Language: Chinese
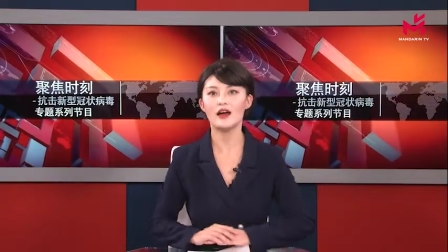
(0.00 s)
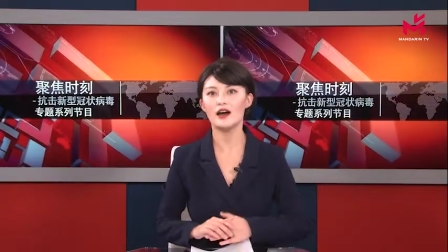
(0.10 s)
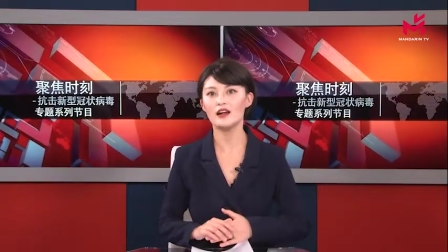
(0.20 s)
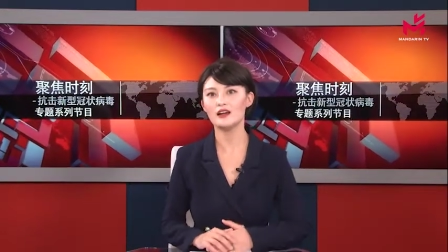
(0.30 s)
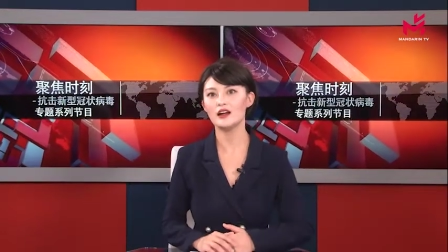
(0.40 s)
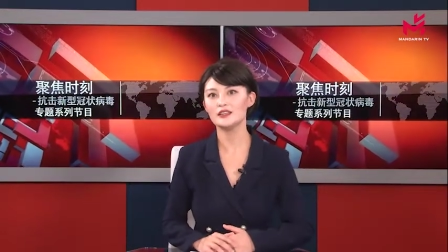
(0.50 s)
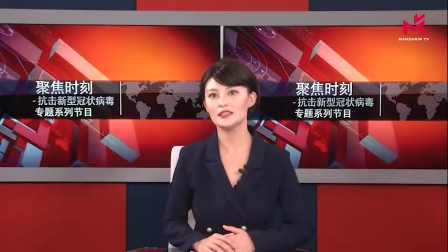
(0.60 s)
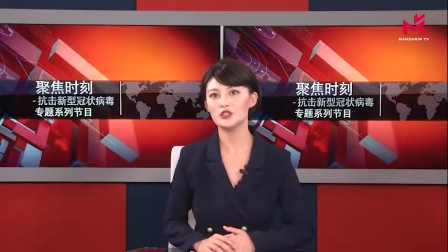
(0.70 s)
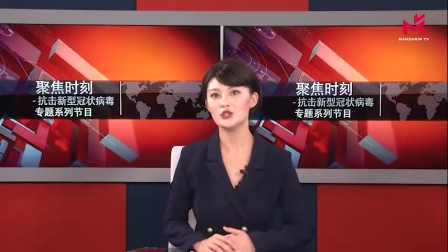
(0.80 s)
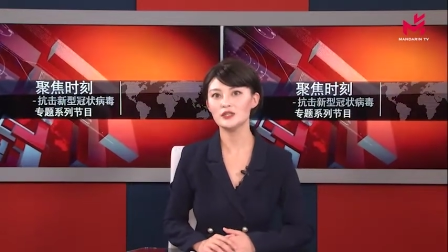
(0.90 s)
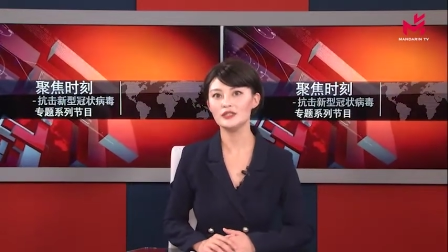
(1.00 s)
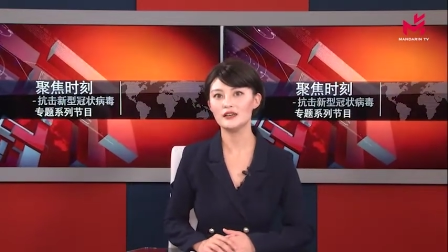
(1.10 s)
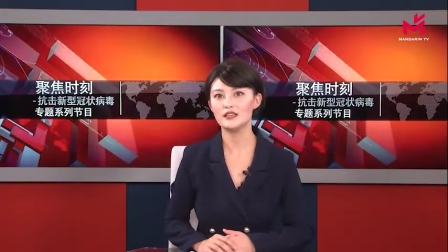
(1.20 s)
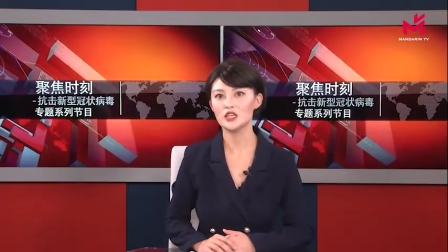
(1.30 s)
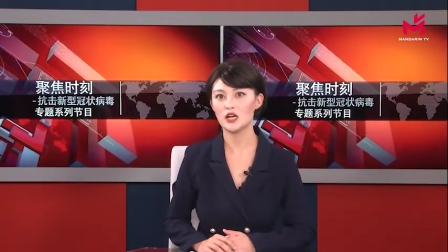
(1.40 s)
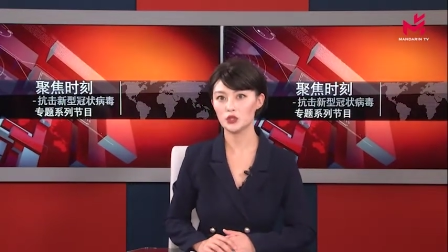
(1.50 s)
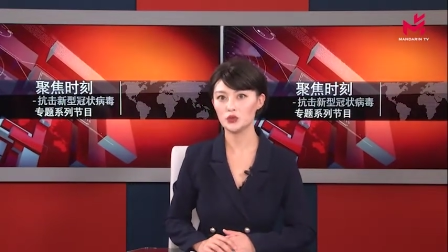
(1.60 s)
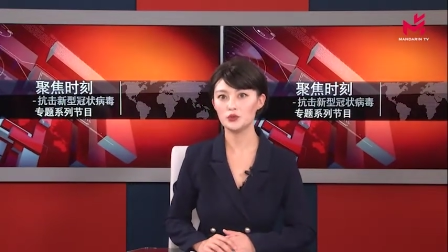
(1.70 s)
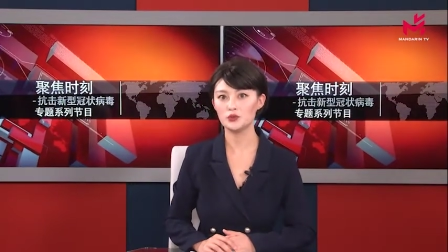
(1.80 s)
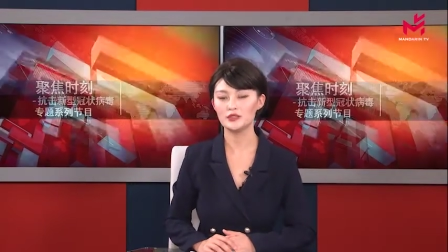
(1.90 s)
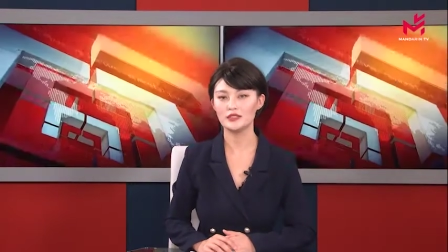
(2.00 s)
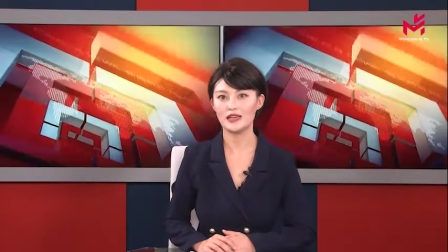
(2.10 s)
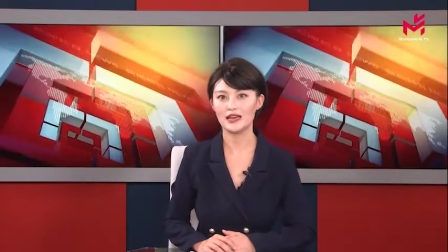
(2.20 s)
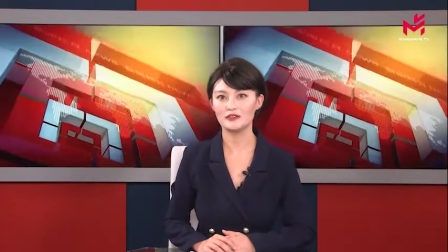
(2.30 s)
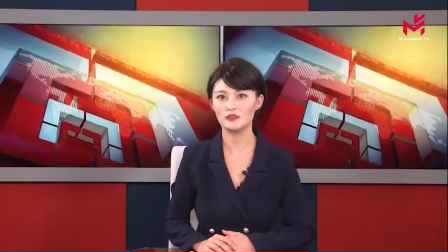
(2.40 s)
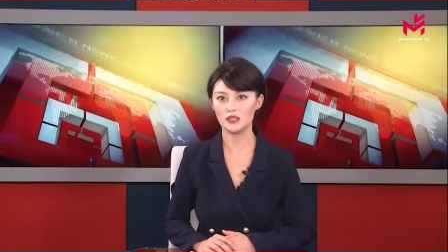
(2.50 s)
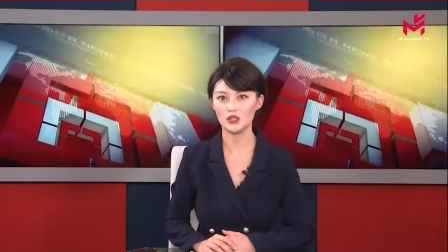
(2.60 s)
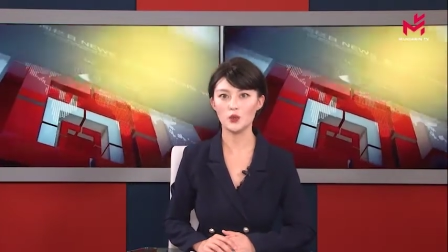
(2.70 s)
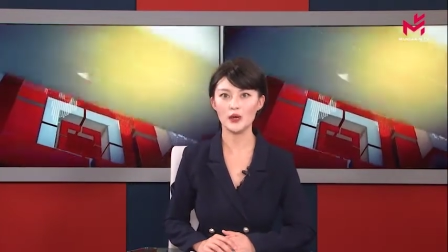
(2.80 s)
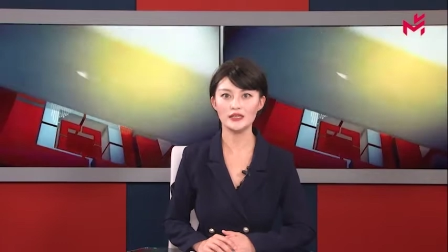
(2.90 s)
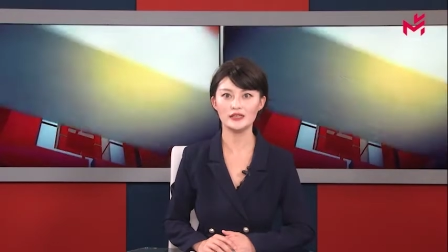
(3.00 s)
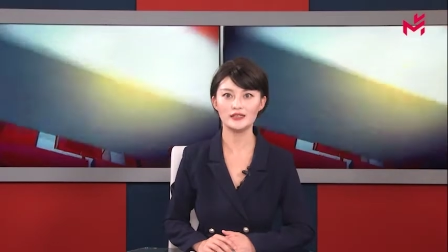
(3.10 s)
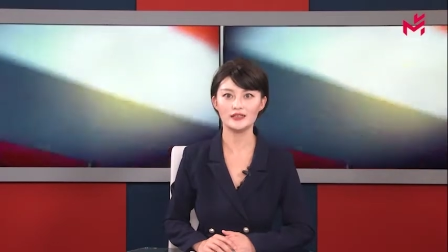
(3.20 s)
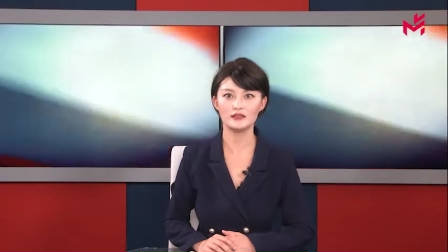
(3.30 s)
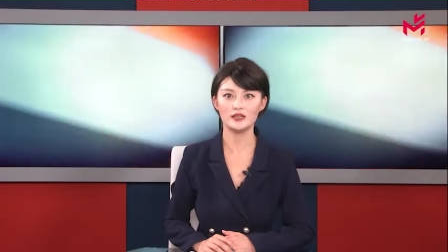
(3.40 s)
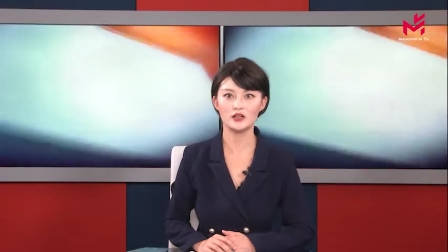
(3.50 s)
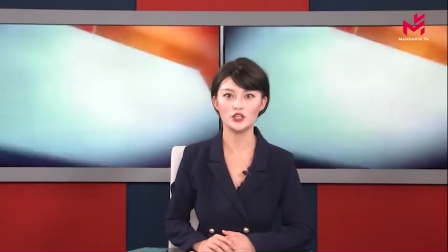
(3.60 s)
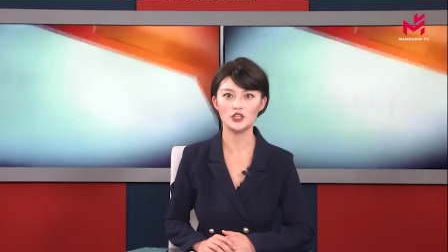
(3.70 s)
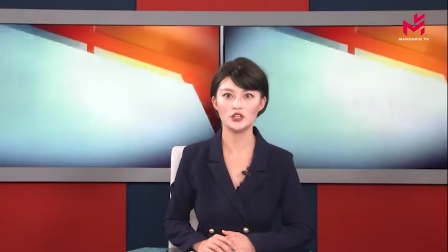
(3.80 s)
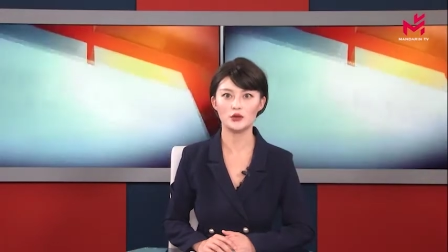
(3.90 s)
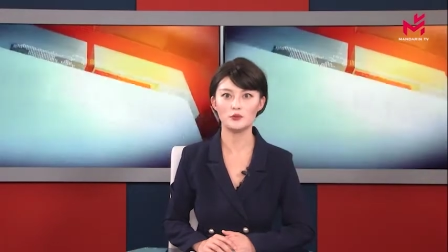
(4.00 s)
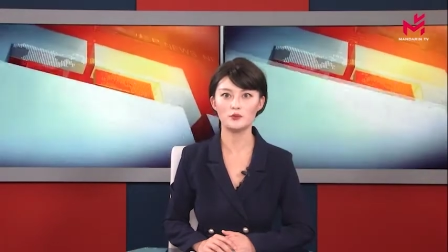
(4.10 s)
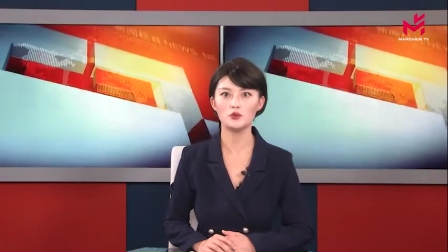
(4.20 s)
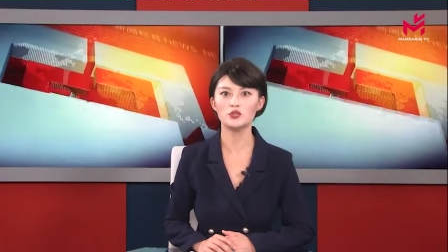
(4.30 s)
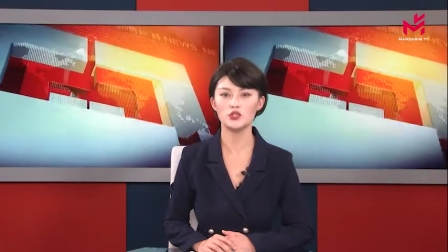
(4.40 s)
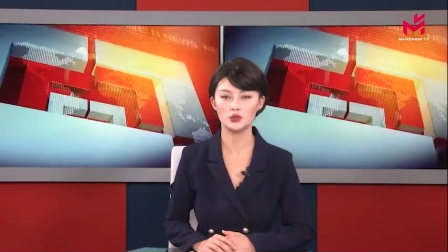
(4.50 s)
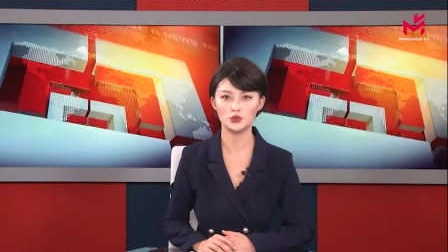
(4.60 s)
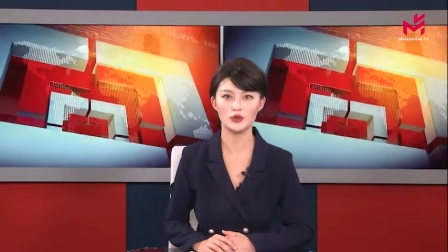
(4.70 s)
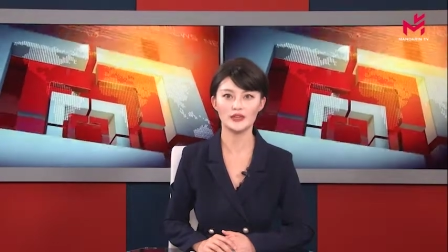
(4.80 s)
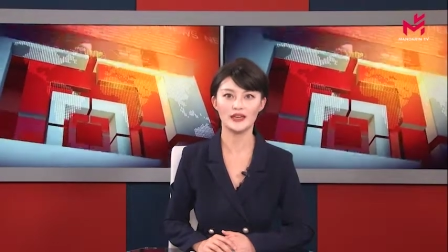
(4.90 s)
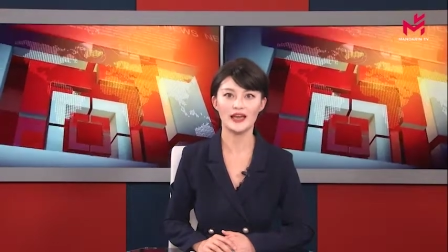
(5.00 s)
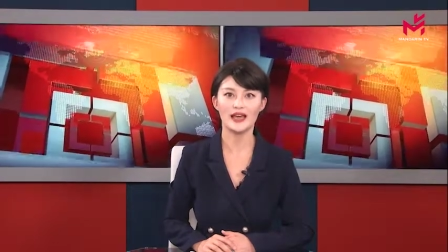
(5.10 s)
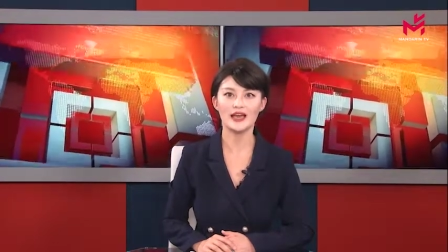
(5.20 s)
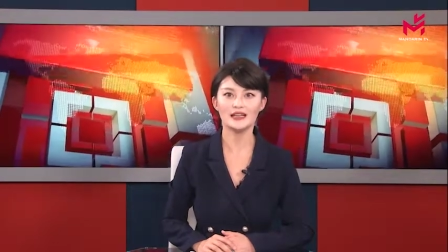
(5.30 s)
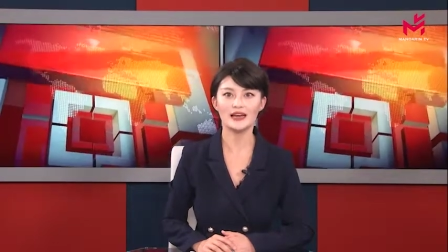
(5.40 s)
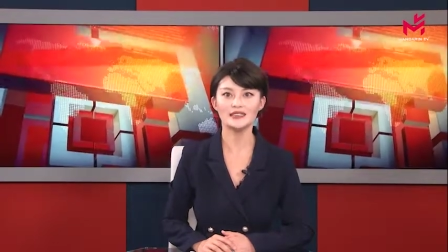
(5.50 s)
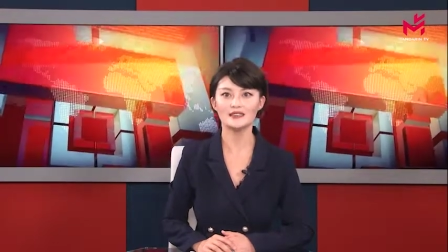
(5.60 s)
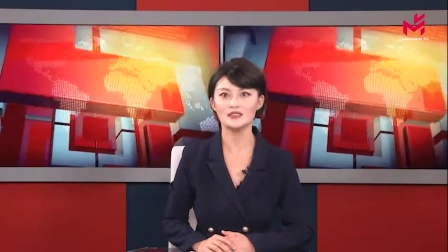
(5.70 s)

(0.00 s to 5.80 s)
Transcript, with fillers: 2020年的春天，一场突如其来的新冠疫情让世人不知所以。他将自